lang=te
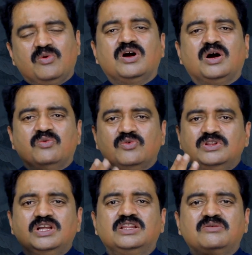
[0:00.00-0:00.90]
ఒక
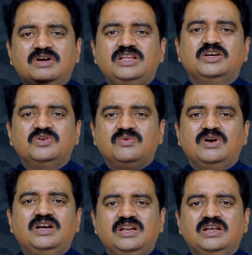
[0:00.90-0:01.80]

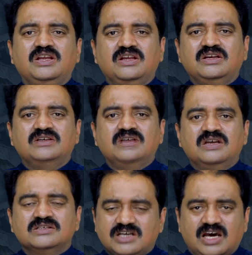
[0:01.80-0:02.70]
ఉన్నతమైనటువంటి
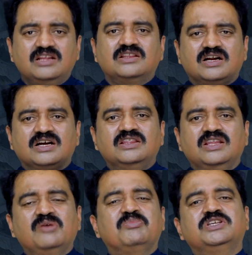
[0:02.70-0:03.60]
చారిత్రక
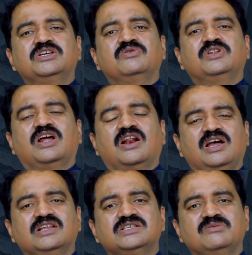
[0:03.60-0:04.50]
నేపథ్యం ఉన్న
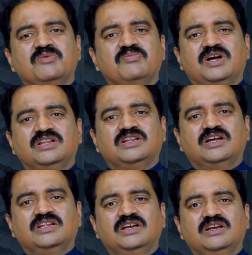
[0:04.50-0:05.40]
రాయలసీమ
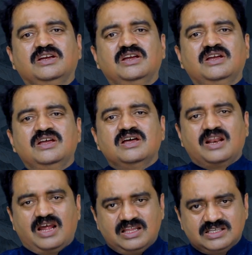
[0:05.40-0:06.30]
ప్రాంతాన్ని
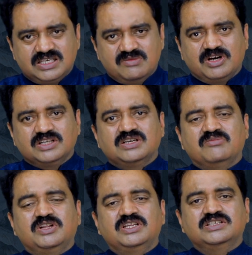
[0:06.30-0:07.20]
రాయలసీమకి
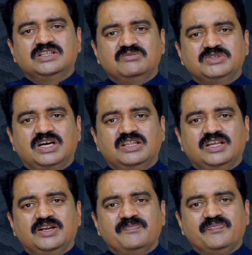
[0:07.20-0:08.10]
సంబంధించిన
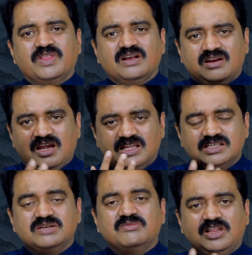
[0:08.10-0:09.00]
అంశాన్ని
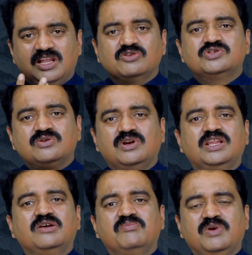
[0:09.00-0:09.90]
రాయలసీమ లవ్ స్టోరీ
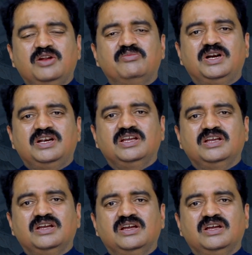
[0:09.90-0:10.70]
అనే పేరు పెట్టి